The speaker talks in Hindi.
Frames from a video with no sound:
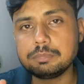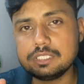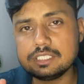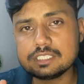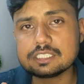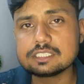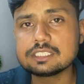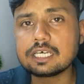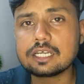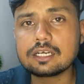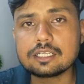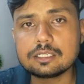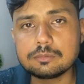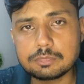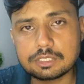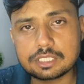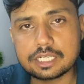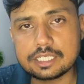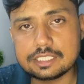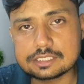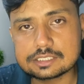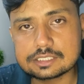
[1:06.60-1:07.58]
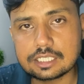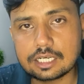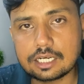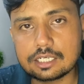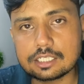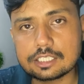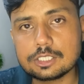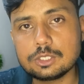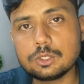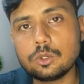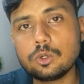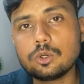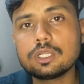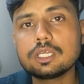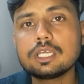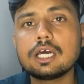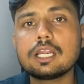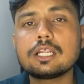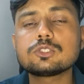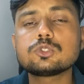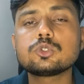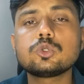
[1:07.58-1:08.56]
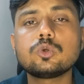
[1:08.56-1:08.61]
बीस हज़ार लिमिट है इस कार्ड की और
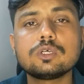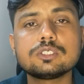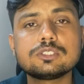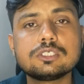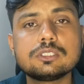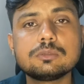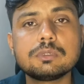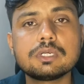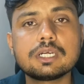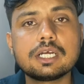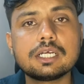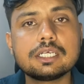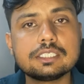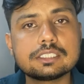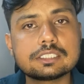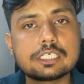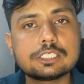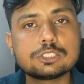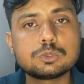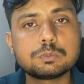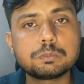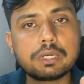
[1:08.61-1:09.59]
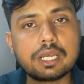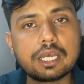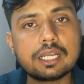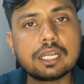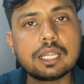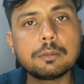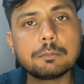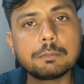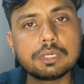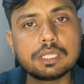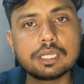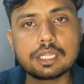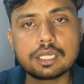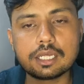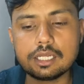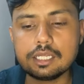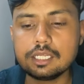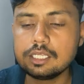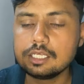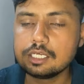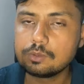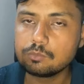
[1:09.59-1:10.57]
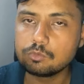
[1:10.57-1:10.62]
ग्यारह सौ नवासी रुपये का इसका जो पहला बिल है
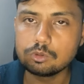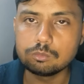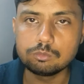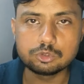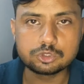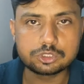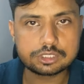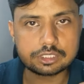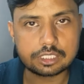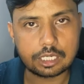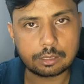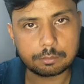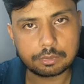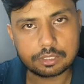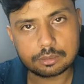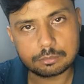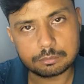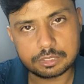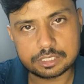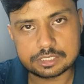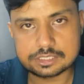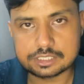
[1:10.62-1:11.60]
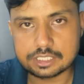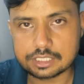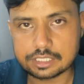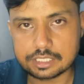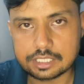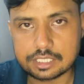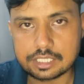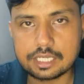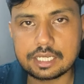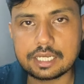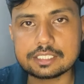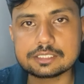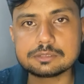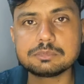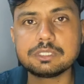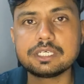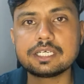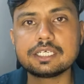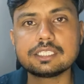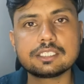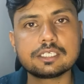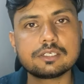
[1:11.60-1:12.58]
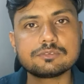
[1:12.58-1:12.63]
वो मुझे यहाँ पर भेज दिया गया है एस
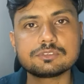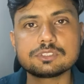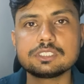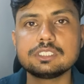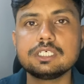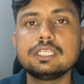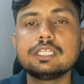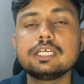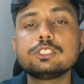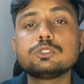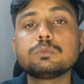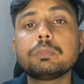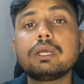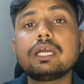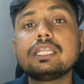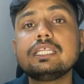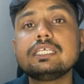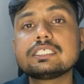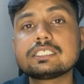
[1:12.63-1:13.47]
की तरफ से यानी कि जो पहली